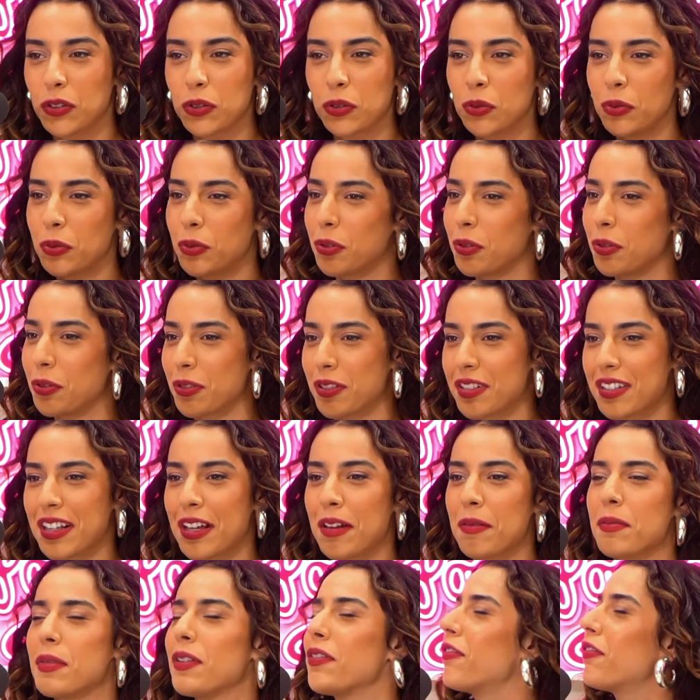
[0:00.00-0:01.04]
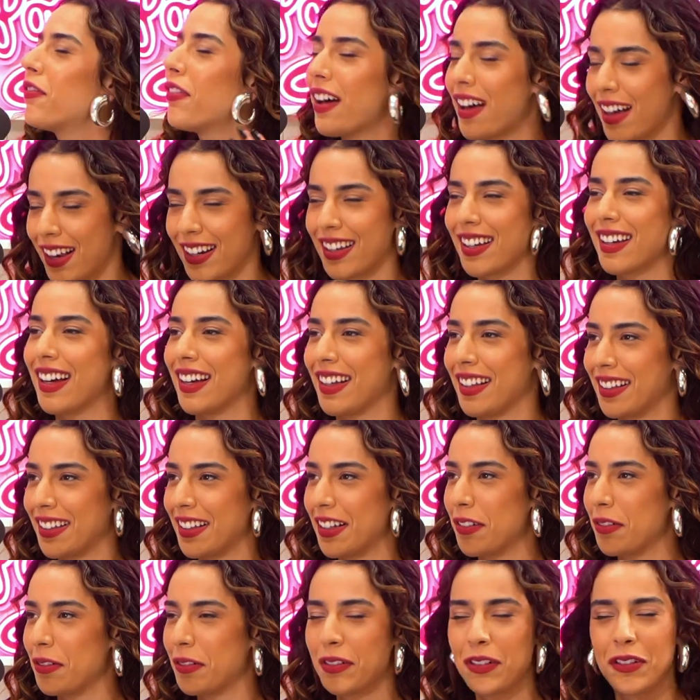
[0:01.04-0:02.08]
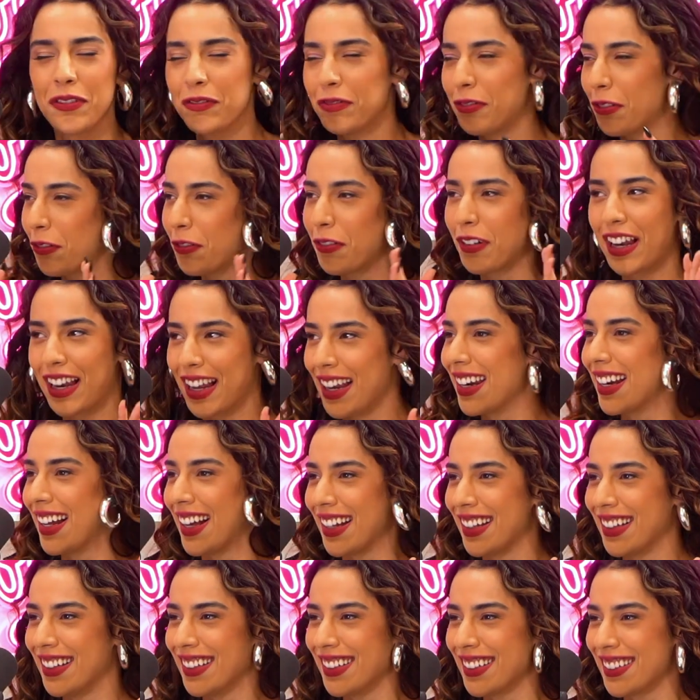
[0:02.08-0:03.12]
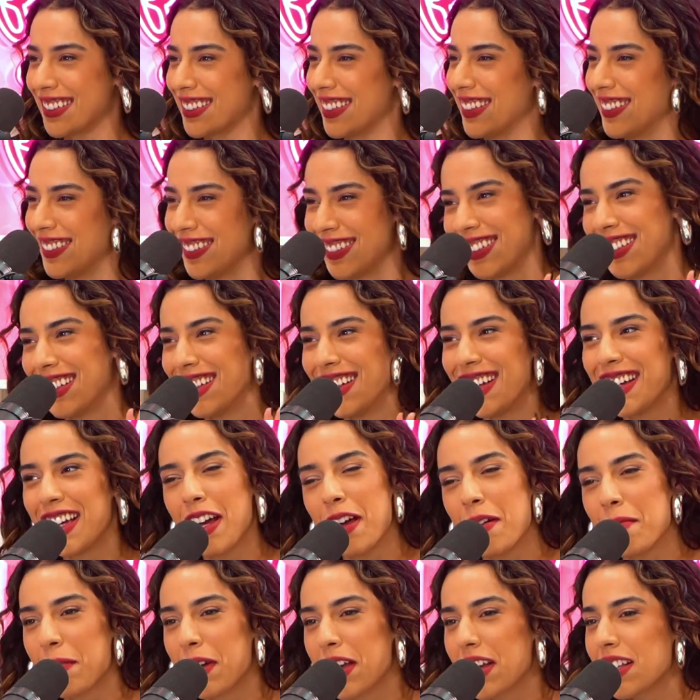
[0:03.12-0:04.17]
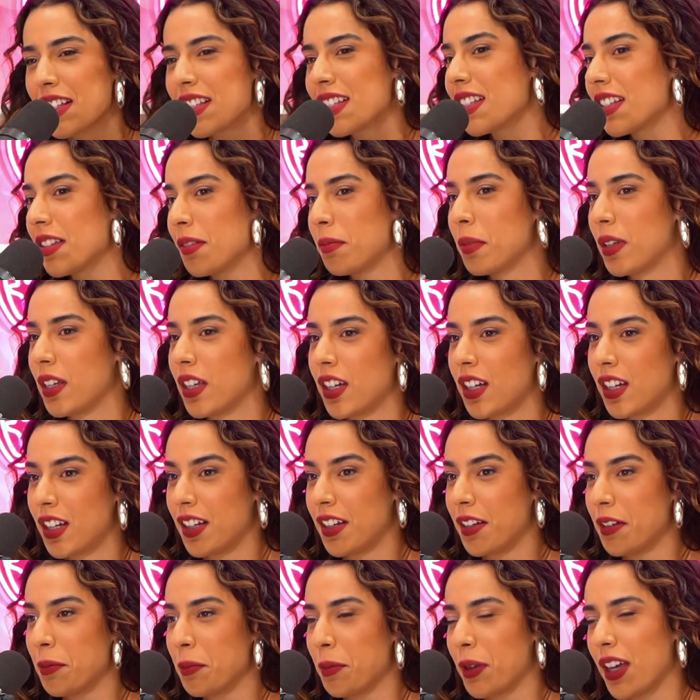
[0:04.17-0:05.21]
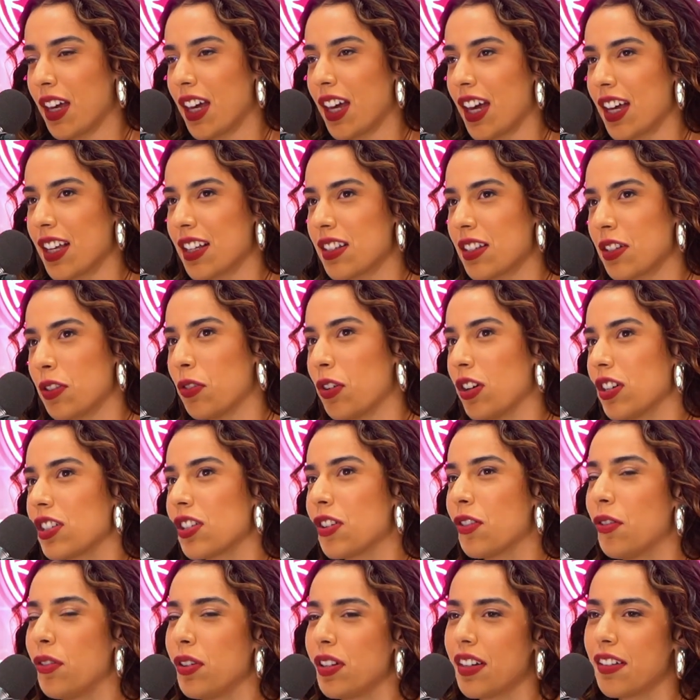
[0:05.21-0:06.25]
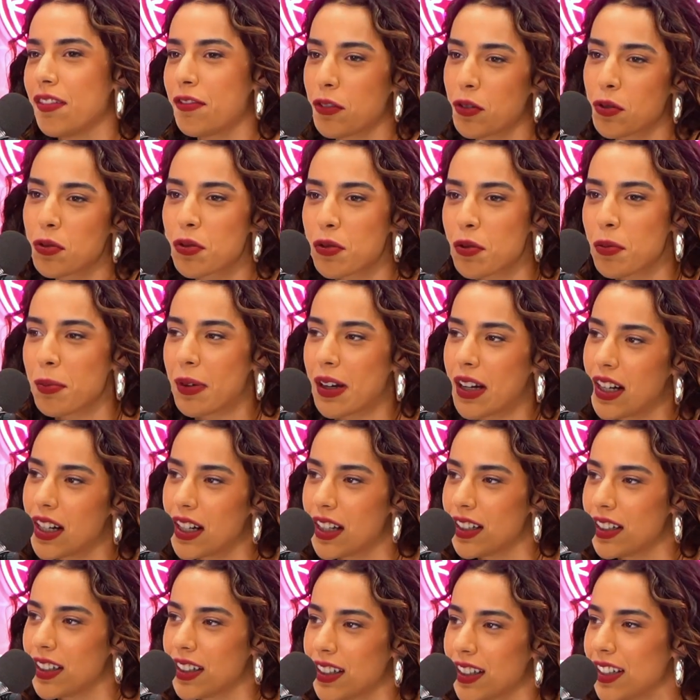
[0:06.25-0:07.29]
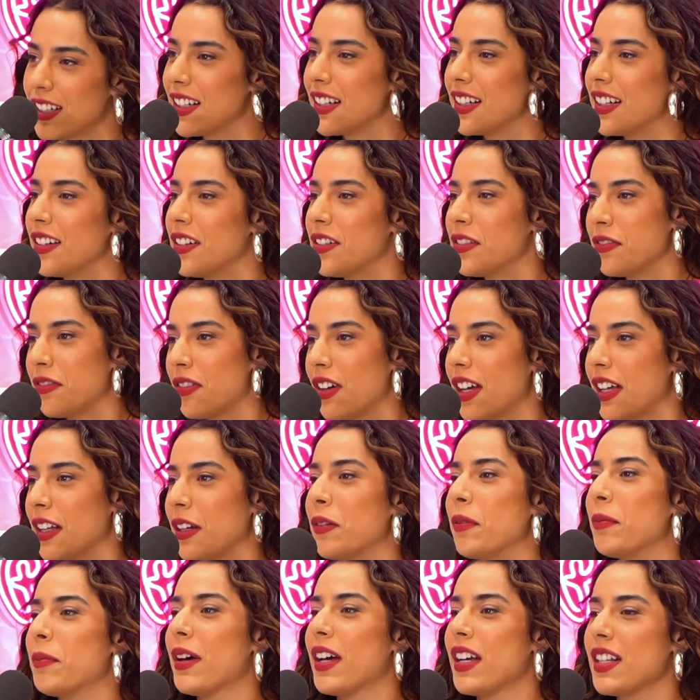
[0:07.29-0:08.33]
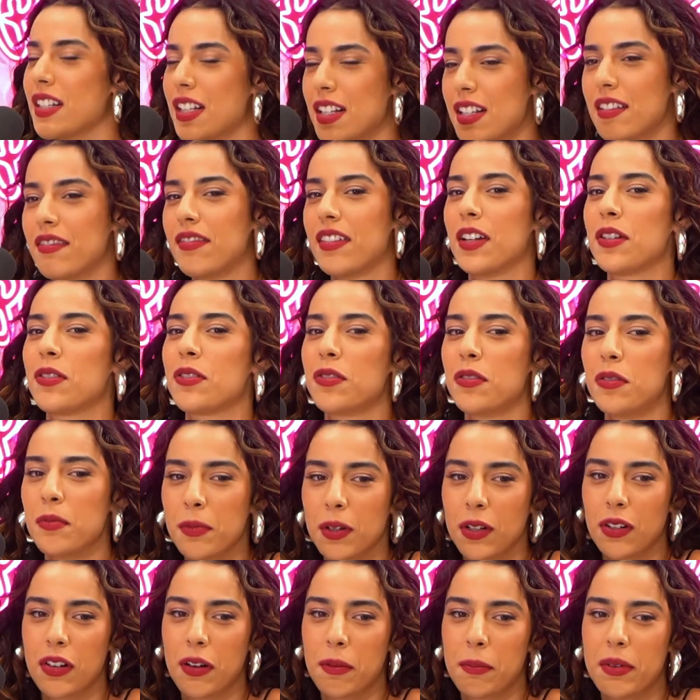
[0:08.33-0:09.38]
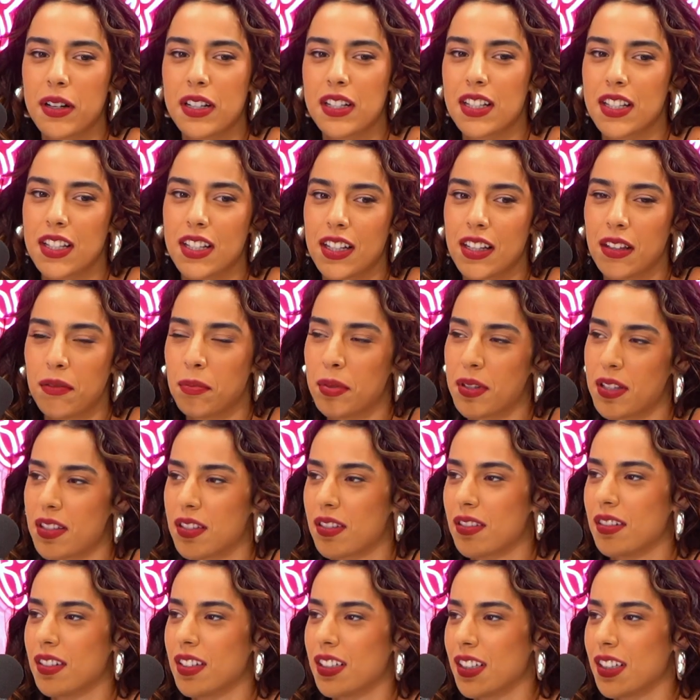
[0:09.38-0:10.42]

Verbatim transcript: Tudo, sabe? Fale, Caetano. Eu não vou falar nada, sabe? É meio assim minha, minha reação. Eu acho que eu ainda vou acostumar, né? Vai indo mais, aí você vai acostumando com a presença da pessoa.